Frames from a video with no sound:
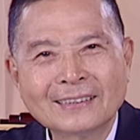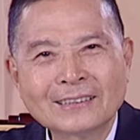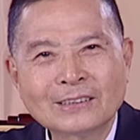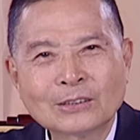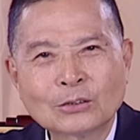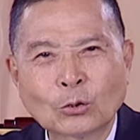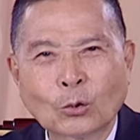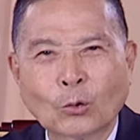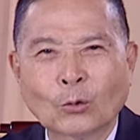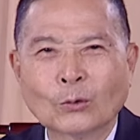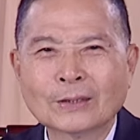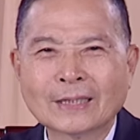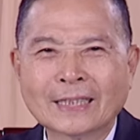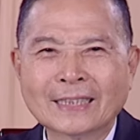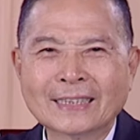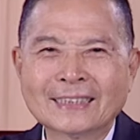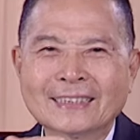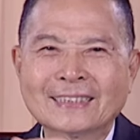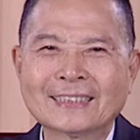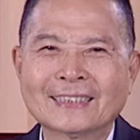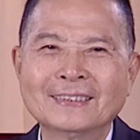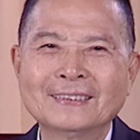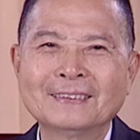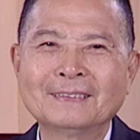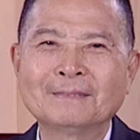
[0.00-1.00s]
拖他的
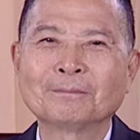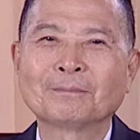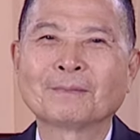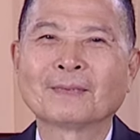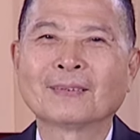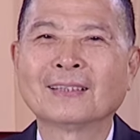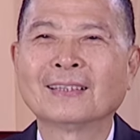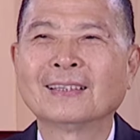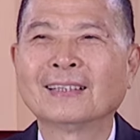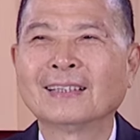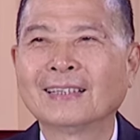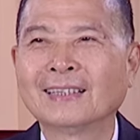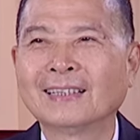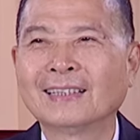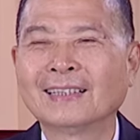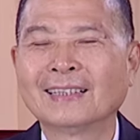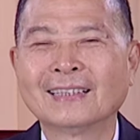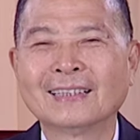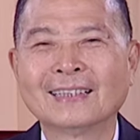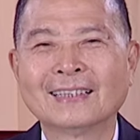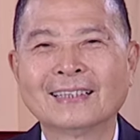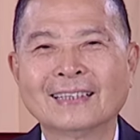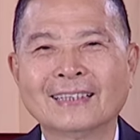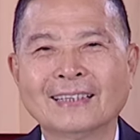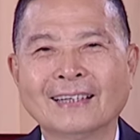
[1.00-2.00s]
车，
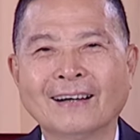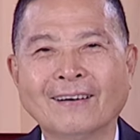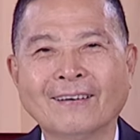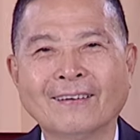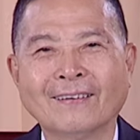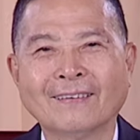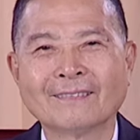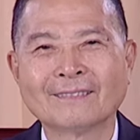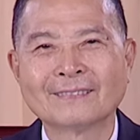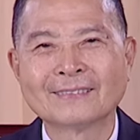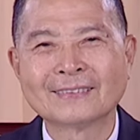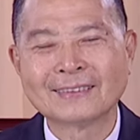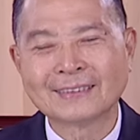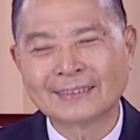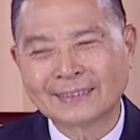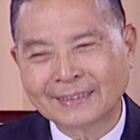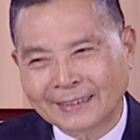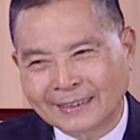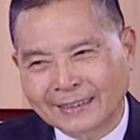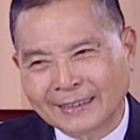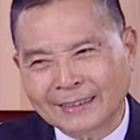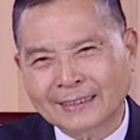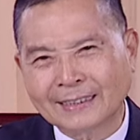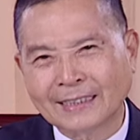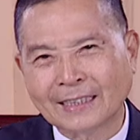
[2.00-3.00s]
哦，
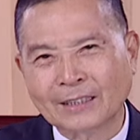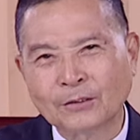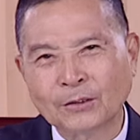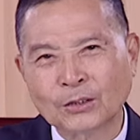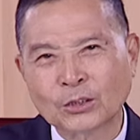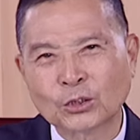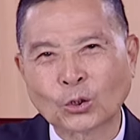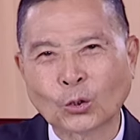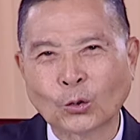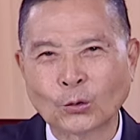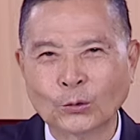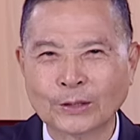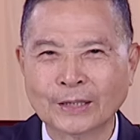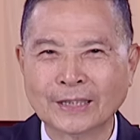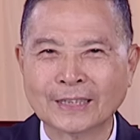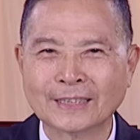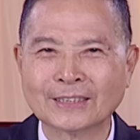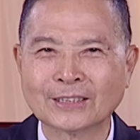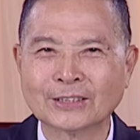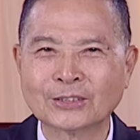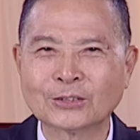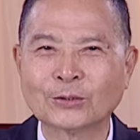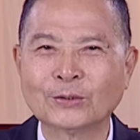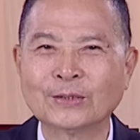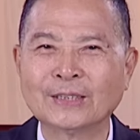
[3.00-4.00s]
第一点会拖你的
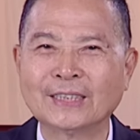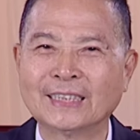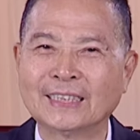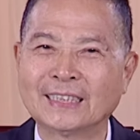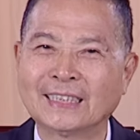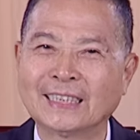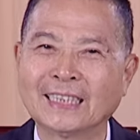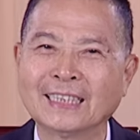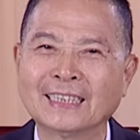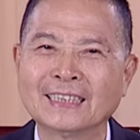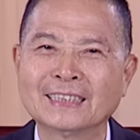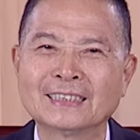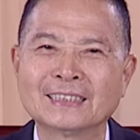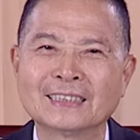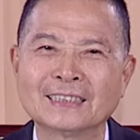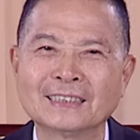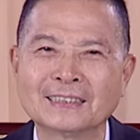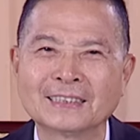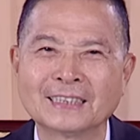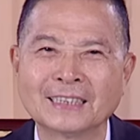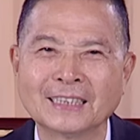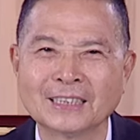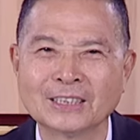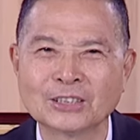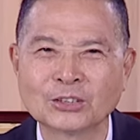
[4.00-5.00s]
车，就你停车
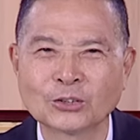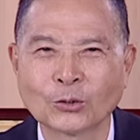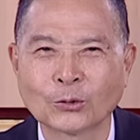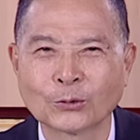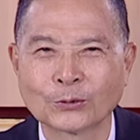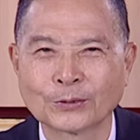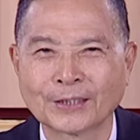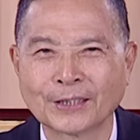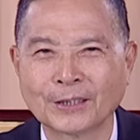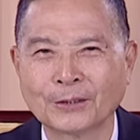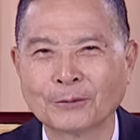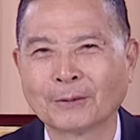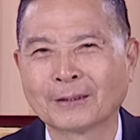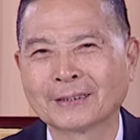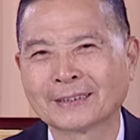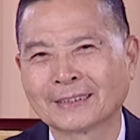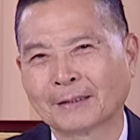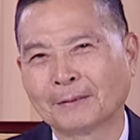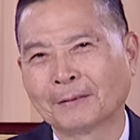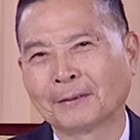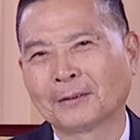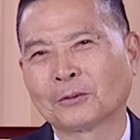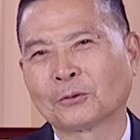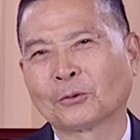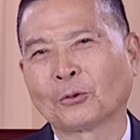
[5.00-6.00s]
停错地方才
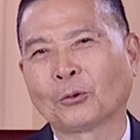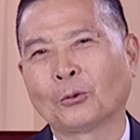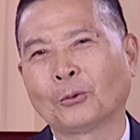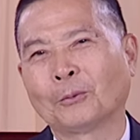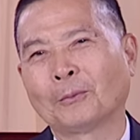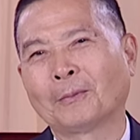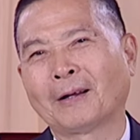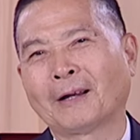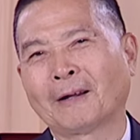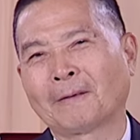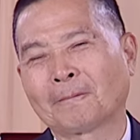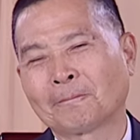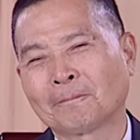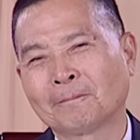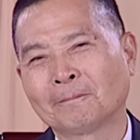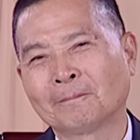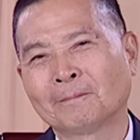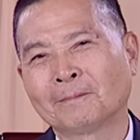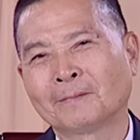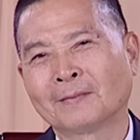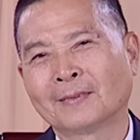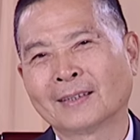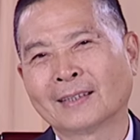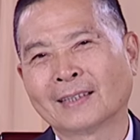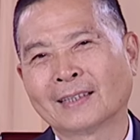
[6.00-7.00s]
会拖嘛，
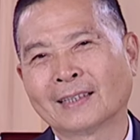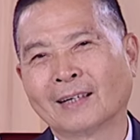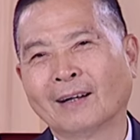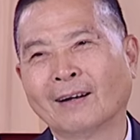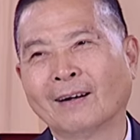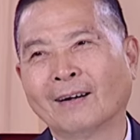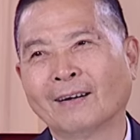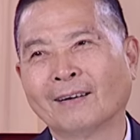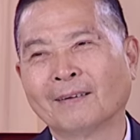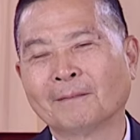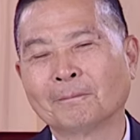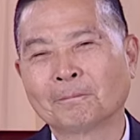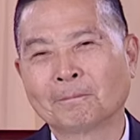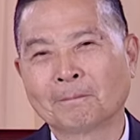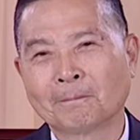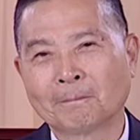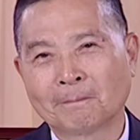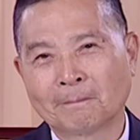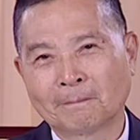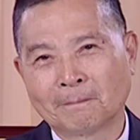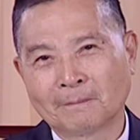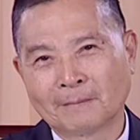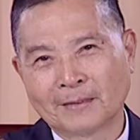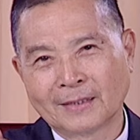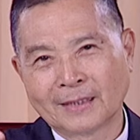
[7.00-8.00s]
啊，
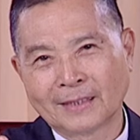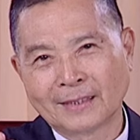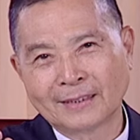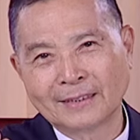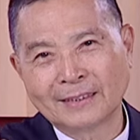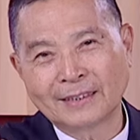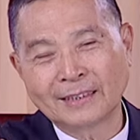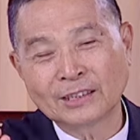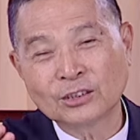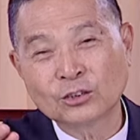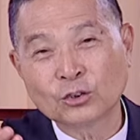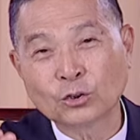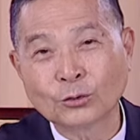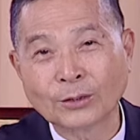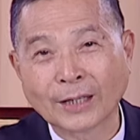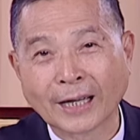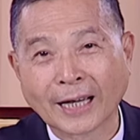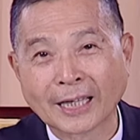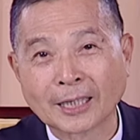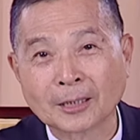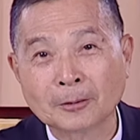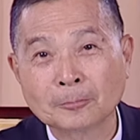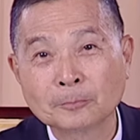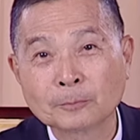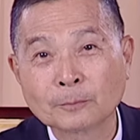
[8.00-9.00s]
你一出
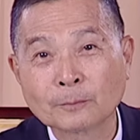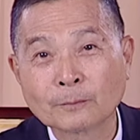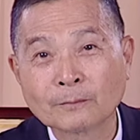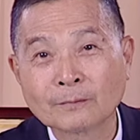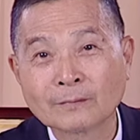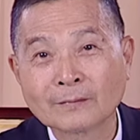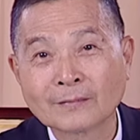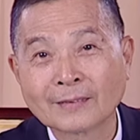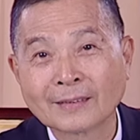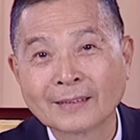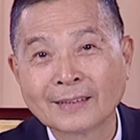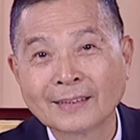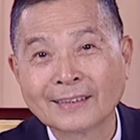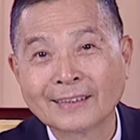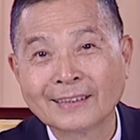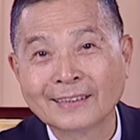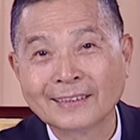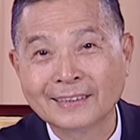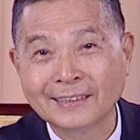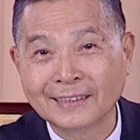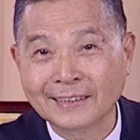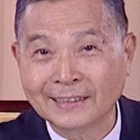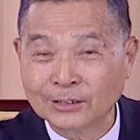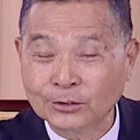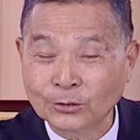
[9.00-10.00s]
来，
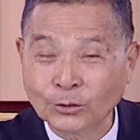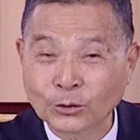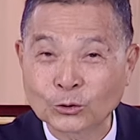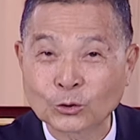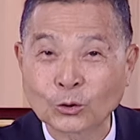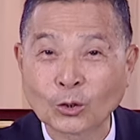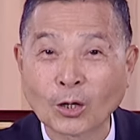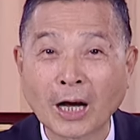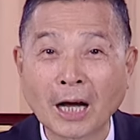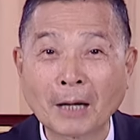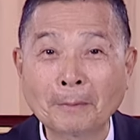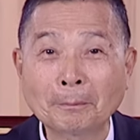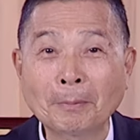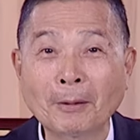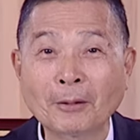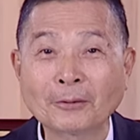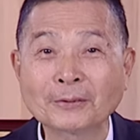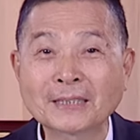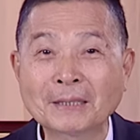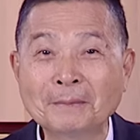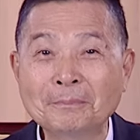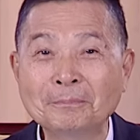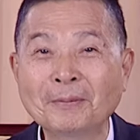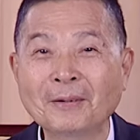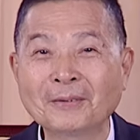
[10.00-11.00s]
你如果说啊，抱
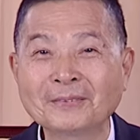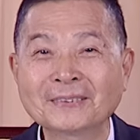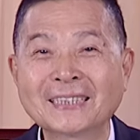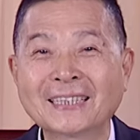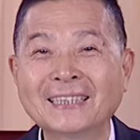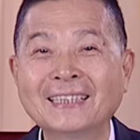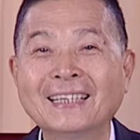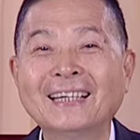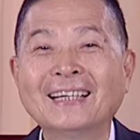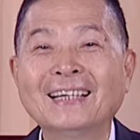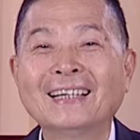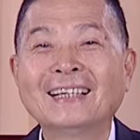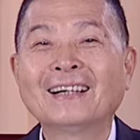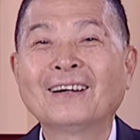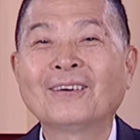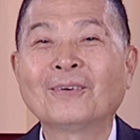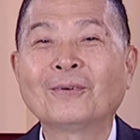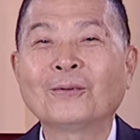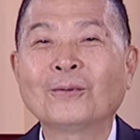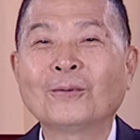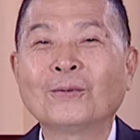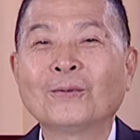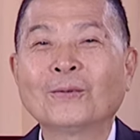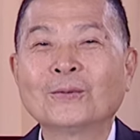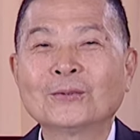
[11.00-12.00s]
歉抱歉，
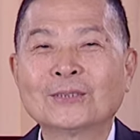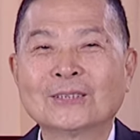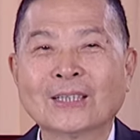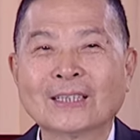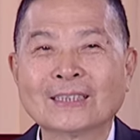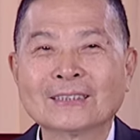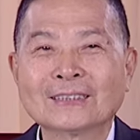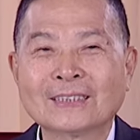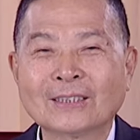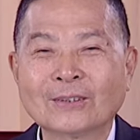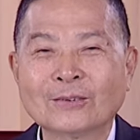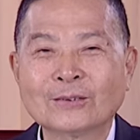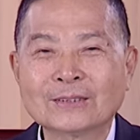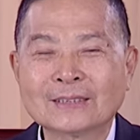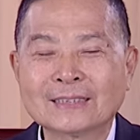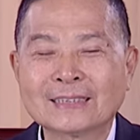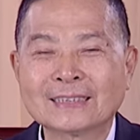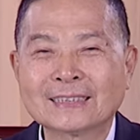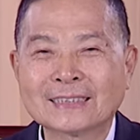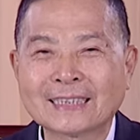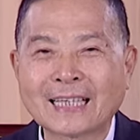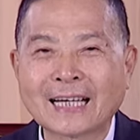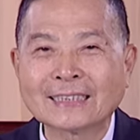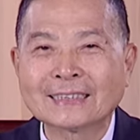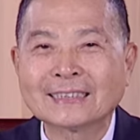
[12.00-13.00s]
哦，想想
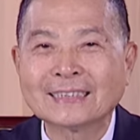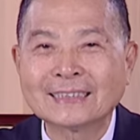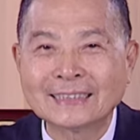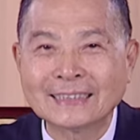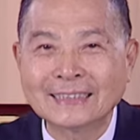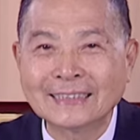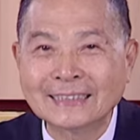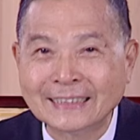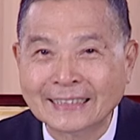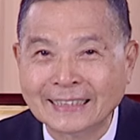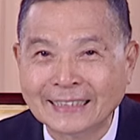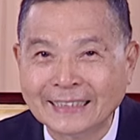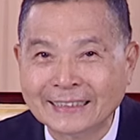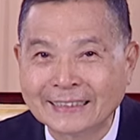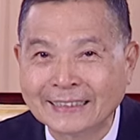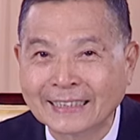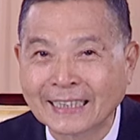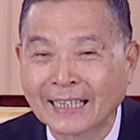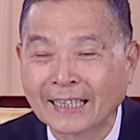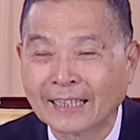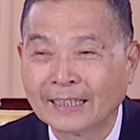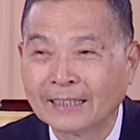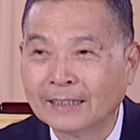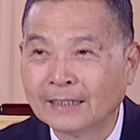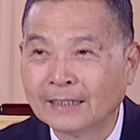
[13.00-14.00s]
刚去进去一下，